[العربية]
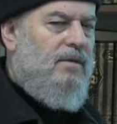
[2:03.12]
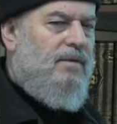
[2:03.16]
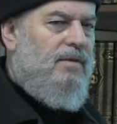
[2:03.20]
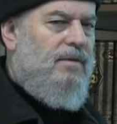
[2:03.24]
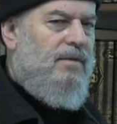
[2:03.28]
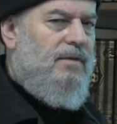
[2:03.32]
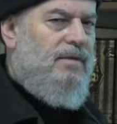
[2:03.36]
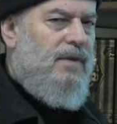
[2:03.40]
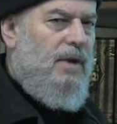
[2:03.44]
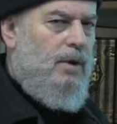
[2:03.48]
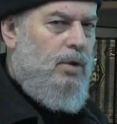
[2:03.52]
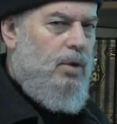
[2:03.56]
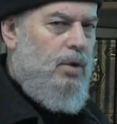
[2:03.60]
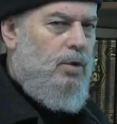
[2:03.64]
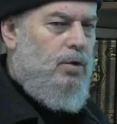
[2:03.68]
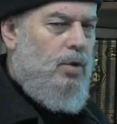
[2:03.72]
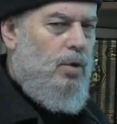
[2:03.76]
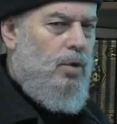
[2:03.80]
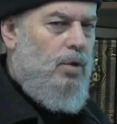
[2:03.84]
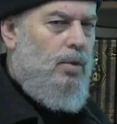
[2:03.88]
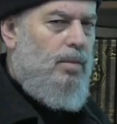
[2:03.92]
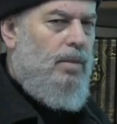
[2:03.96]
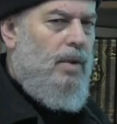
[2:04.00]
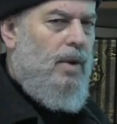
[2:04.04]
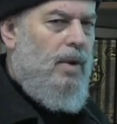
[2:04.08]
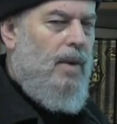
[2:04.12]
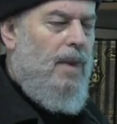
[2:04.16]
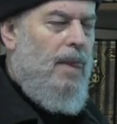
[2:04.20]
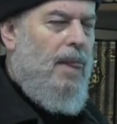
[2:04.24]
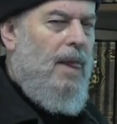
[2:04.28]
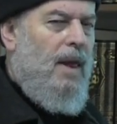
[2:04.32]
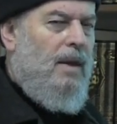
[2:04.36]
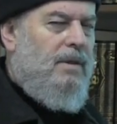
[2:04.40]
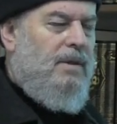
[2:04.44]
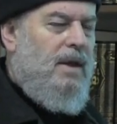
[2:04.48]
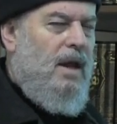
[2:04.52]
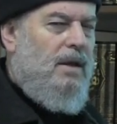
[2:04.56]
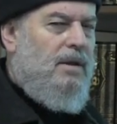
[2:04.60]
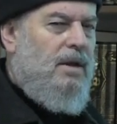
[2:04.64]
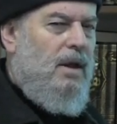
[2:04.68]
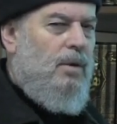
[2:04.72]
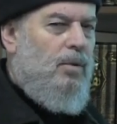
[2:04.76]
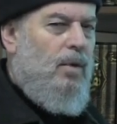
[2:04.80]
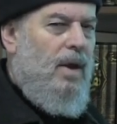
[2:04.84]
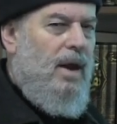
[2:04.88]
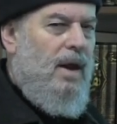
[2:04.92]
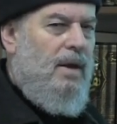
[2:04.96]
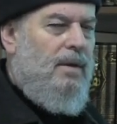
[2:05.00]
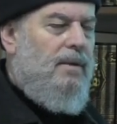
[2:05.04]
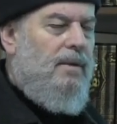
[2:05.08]
في اليوتيوب تحت
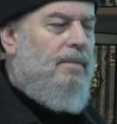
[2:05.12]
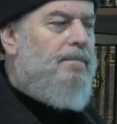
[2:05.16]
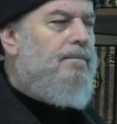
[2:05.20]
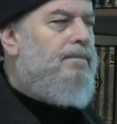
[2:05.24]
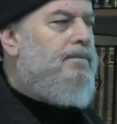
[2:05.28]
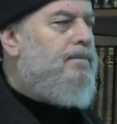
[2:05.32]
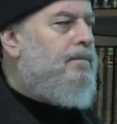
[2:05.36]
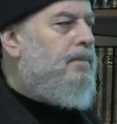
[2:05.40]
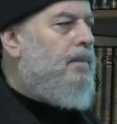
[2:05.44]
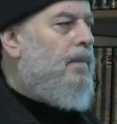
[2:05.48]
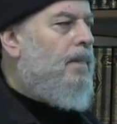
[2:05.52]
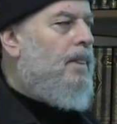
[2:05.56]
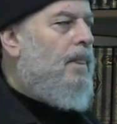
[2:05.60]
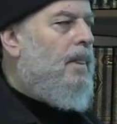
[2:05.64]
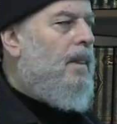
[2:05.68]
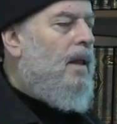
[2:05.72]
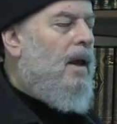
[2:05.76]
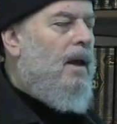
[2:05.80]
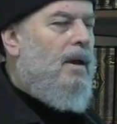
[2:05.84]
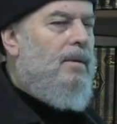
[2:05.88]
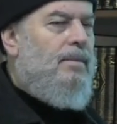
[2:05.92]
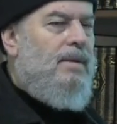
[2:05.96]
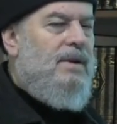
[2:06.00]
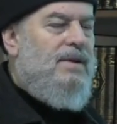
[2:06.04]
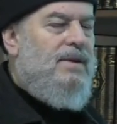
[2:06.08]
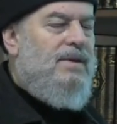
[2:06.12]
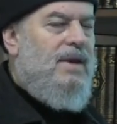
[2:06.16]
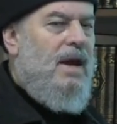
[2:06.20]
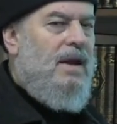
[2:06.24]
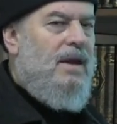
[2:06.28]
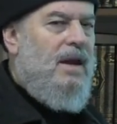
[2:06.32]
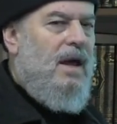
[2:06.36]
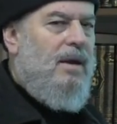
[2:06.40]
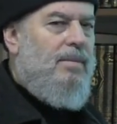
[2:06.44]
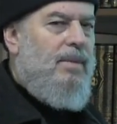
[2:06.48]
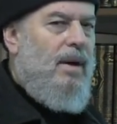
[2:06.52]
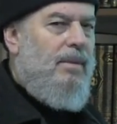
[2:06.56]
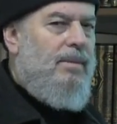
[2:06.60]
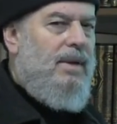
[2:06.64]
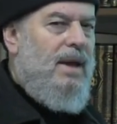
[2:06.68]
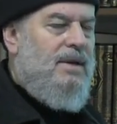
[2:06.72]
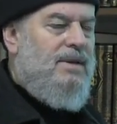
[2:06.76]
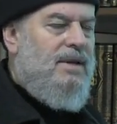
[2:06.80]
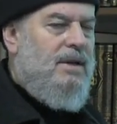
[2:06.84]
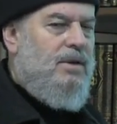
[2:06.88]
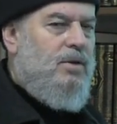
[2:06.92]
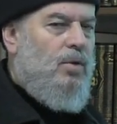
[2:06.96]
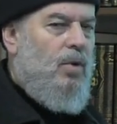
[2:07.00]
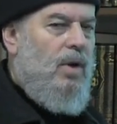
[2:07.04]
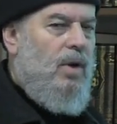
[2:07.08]
عنوان الميزان
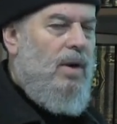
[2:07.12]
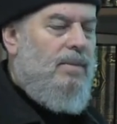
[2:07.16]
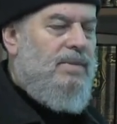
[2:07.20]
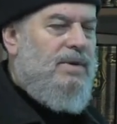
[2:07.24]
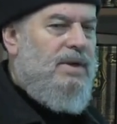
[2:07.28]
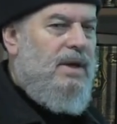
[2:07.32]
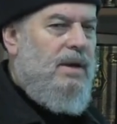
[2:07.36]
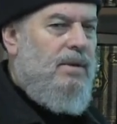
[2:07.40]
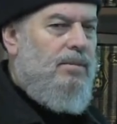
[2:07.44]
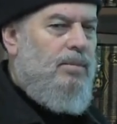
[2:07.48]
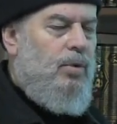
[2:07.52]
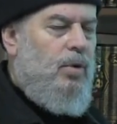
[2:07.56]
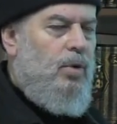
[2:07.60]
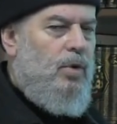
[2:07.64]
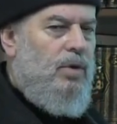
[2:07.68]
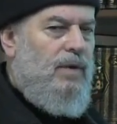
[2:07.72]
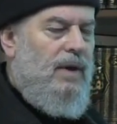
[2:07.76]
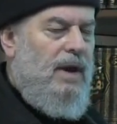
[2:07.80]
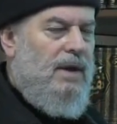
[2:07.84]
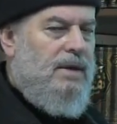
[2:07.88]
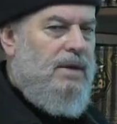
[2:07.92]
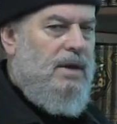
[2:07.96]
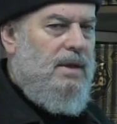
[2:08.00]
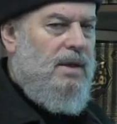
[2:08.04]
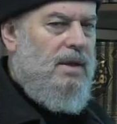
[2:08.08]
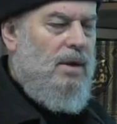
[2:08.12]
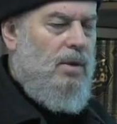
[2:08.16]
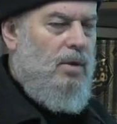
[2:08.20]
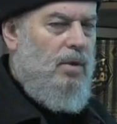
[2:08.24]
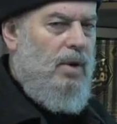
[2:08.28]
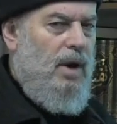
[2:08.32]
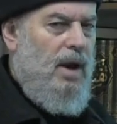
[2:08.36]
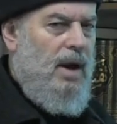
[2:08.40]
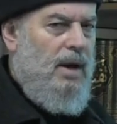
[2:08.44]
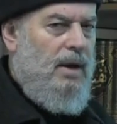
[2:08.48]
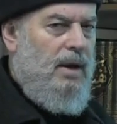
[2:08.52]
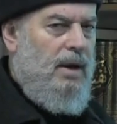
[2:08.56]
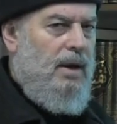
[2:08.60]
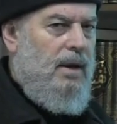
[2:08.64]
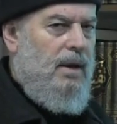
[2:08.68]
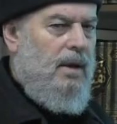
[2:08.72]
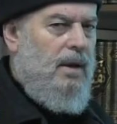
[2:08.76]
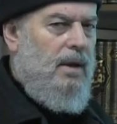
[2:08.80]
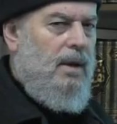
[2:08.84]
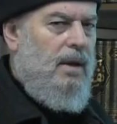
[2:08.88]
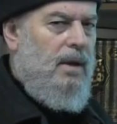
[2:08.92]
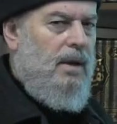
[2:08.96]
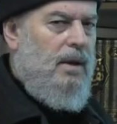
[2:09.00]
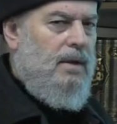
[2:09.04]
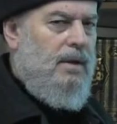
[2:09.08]
456 بحوث في العدد القرآني
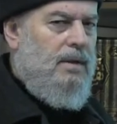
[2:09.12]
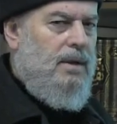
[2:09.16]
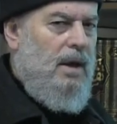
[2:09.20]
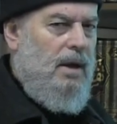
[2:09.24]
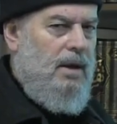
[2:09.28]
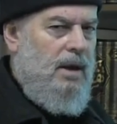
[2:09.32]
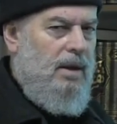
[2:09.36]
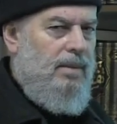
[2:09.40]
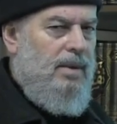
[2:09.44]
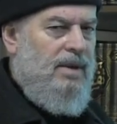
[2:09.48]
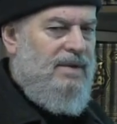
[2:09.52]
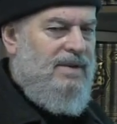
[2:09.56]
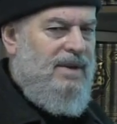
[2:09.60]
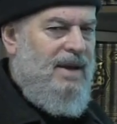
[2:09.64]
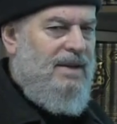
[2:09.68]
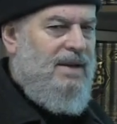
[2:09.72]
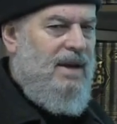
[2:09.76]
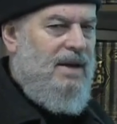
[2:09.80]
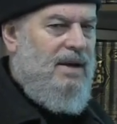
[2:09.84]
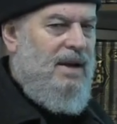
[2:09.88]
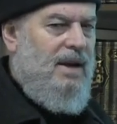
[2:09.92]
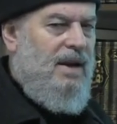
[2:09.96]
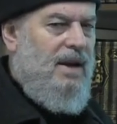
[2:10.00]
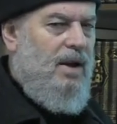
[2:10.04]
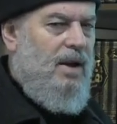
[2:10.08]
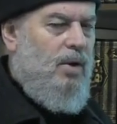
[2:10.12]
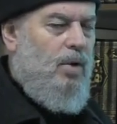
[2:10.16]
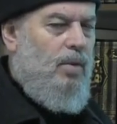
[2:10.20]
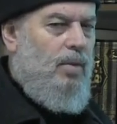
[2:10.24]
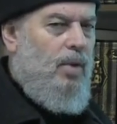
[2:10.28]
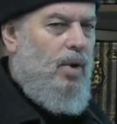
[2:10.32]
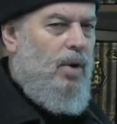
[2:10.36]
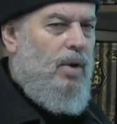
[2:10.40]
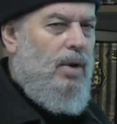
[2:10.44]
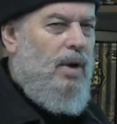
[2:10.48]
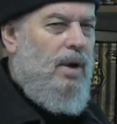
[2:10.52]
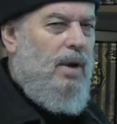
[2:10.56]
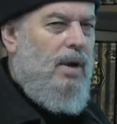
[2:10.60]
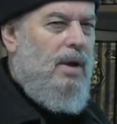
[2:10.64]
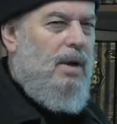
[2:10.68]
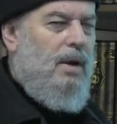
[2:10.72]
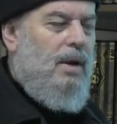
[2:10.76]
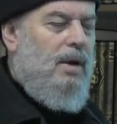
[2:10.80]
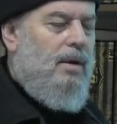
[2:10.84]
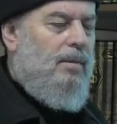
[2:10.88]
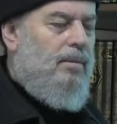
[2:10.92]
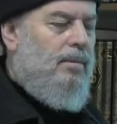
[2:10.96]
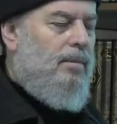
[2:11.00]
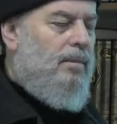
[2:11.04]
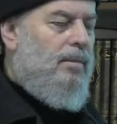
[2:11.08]
تقريبا ساعتين إلا ربع
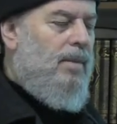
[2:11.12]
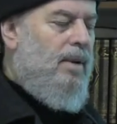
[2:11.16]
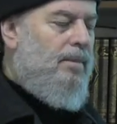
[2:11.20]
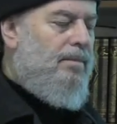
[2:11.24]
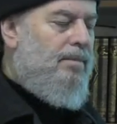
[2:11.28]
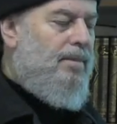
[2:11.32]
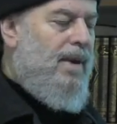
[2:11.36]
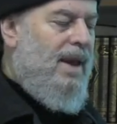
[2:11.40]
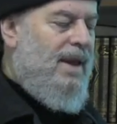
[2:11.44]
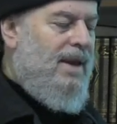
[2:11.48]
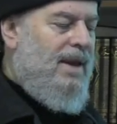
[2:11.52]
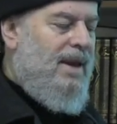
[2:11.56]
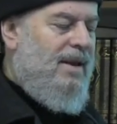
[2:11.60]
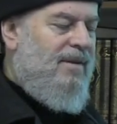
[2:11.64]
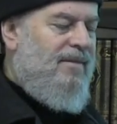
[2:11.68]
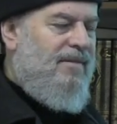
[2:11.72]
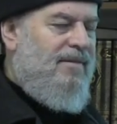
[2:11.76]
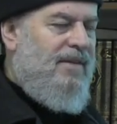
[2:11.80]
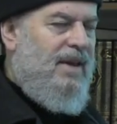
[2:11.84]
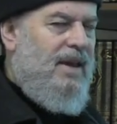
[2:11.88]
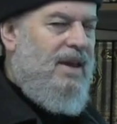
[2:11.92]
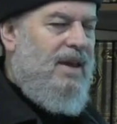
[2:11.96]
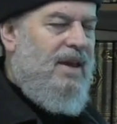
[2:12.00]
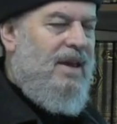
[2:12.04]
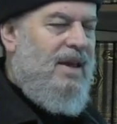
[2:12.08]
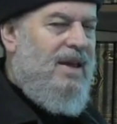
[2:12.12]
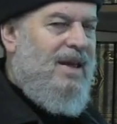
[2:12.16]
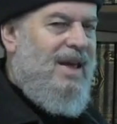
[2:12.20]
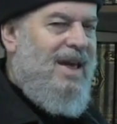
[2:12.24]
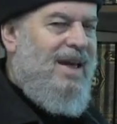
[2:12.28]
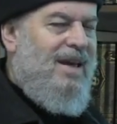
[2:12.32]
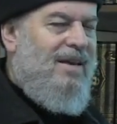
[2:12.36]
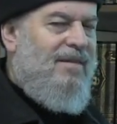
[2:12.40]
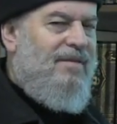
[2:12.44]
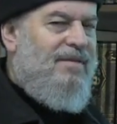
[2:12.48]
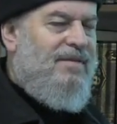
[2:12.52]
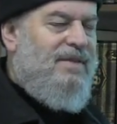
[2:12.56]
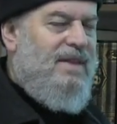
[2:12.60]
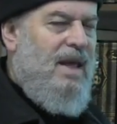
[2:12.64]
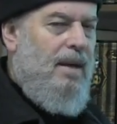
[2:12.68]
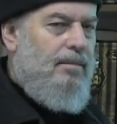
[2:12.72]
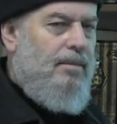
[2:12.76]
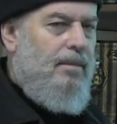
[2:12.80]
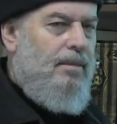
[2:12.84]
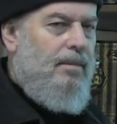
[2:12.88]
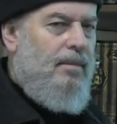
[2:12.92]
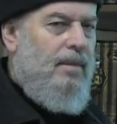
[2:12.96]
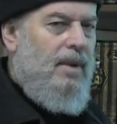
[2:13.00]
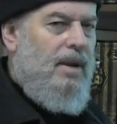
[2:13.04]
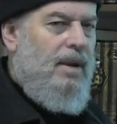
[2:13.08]
منبين فيه كيف
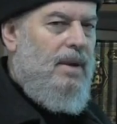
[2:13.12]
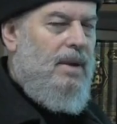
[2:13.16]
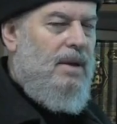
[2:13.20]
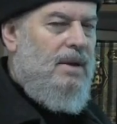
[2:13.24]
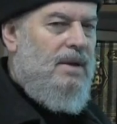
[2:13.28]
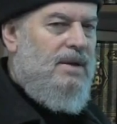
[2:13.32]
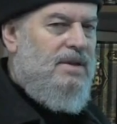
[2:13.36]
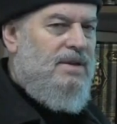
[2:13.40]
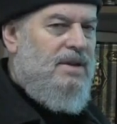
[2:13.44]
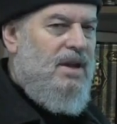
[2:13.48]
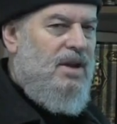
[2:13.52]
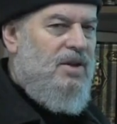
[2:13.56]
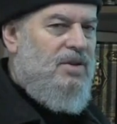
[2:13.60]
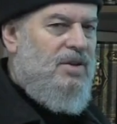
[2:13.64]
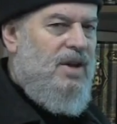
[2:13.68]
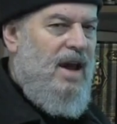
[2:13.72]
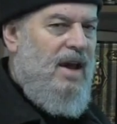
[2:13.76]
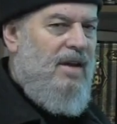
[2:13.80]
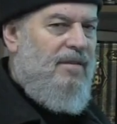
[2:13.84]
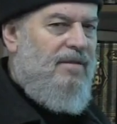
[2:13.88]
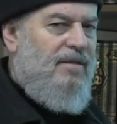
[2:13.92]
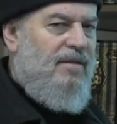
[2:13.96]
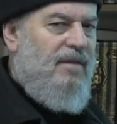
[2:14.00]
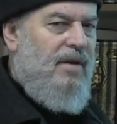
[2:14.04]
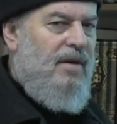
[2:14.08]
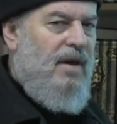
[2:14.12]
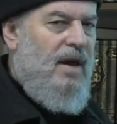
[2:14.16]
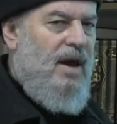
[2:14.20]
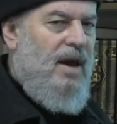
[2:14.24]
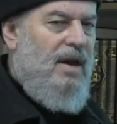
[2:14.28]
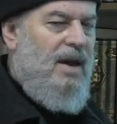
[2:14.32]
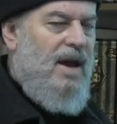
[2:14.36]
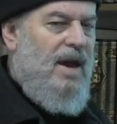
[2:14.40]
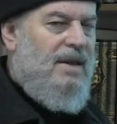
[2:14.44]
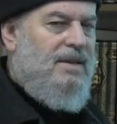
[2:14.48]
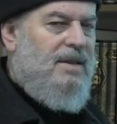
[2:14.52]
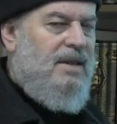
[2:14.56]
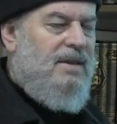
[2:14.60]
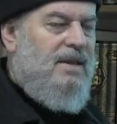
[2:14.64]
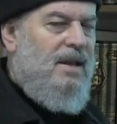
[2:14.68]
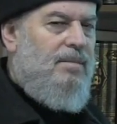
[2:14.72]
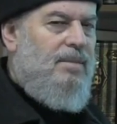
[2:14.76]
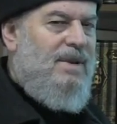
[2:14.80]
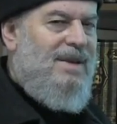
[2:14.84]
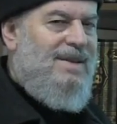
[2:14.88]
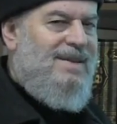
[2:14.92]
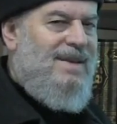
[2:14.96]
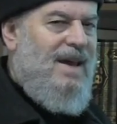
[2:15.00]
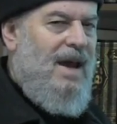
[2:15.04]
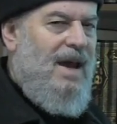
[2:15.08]
تم استكشاف العدد
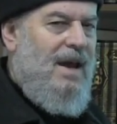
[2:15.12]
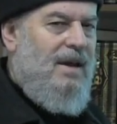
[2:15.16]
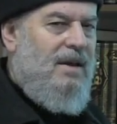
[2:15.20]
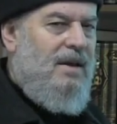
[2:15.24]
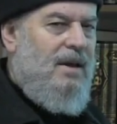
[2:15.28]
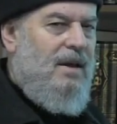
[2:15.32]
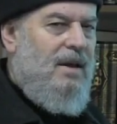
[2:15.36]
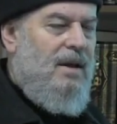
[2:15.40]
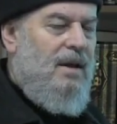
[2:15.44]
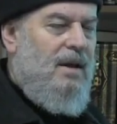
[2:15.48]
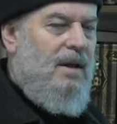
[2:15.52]
الميزان